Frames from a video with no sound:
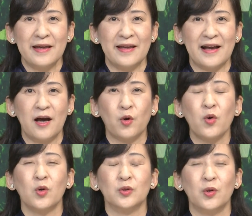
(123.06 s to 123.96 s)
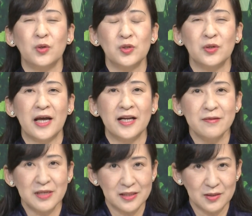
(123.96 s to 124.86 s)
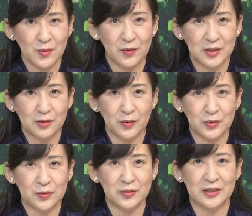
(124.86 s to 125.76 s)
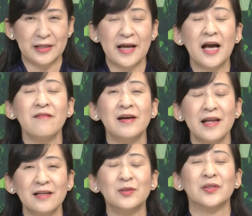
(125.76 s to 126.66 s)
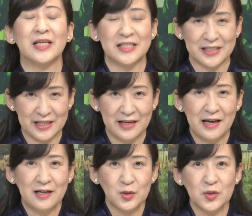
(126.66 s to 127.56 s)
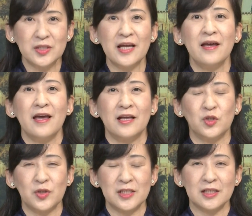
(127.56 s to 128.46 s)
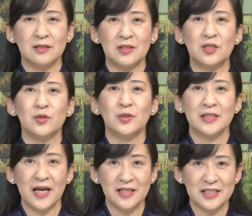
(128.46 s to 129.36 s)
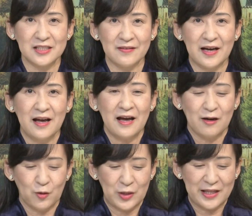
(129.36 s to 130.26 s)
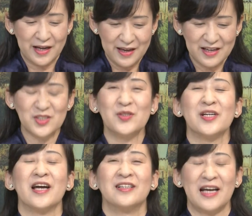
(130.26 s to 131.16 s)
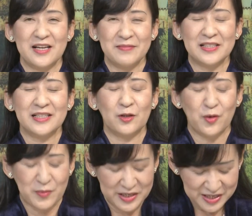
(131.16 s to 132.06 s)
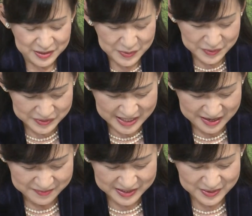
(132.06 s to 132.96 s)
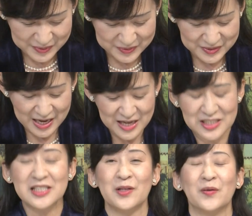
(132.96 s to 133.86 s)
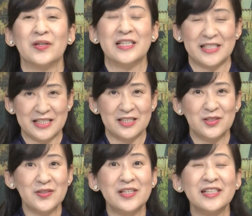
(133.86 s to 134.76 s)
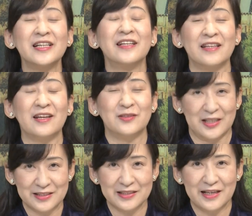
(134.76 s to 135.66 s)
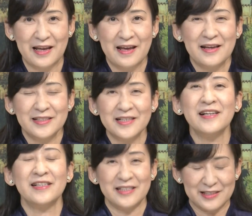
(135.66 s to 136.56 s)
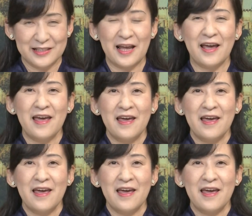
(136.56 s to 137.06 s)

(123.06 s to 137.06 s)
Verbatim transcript: が五穀豊穣でありますようにというふうに願われる儀式そして11月23日はこれだけ収穫がありましたどうもありがとうございますという感謝の儀式儀式対になっているんですさらにですね